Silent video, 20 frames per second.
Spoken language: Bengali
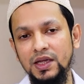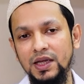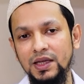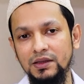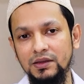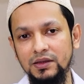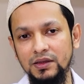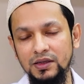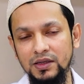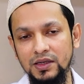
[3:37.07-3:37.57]

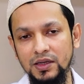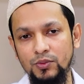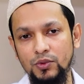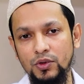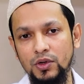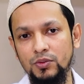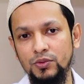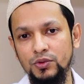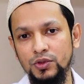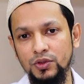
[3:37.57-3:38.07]
এই তিনটা
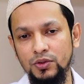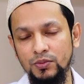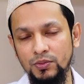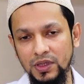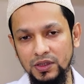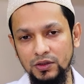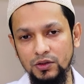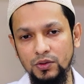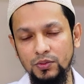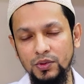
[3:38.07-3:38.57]
পরামর্শের
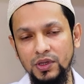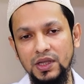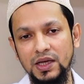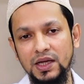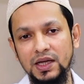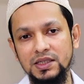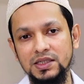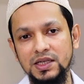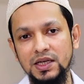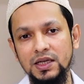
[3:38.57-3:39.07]
মাধ্যমেই
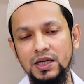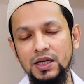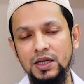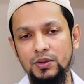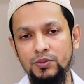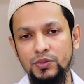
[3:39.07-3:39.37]
দেখা যায়